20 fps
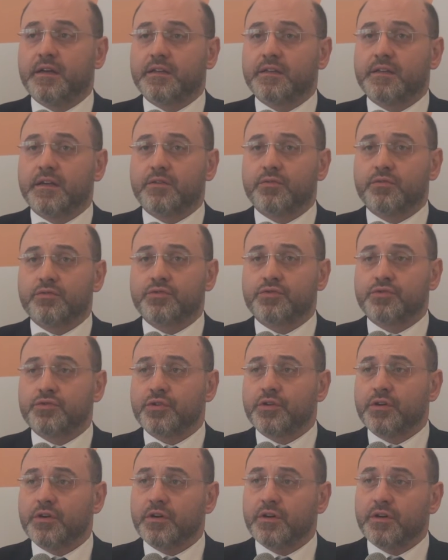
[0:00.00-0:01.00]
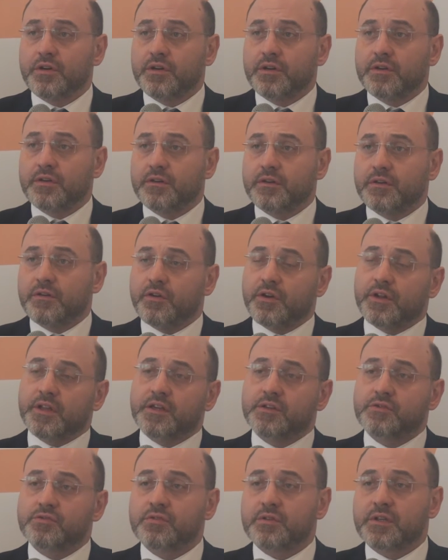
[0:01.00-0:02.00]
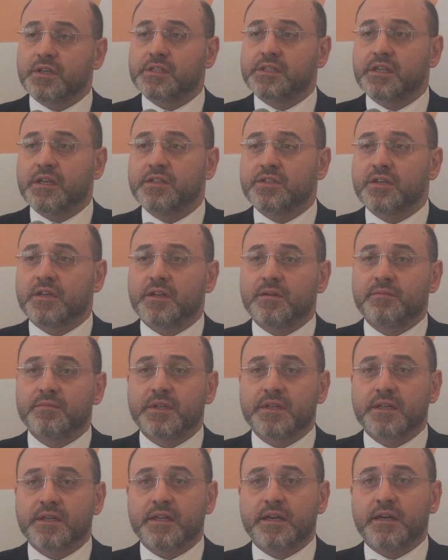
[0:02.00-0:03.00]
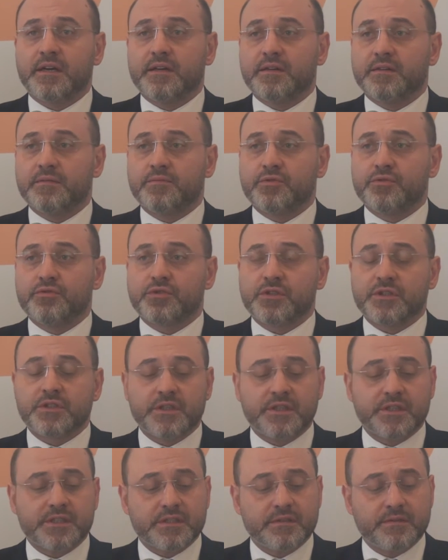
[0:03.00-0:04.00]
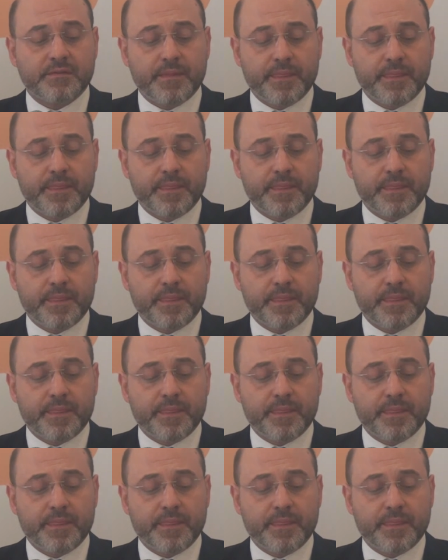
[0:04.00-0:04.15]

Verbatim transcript: den oluşuyor. Öğleden sonra ise iş adamlarıyla buluşacağız.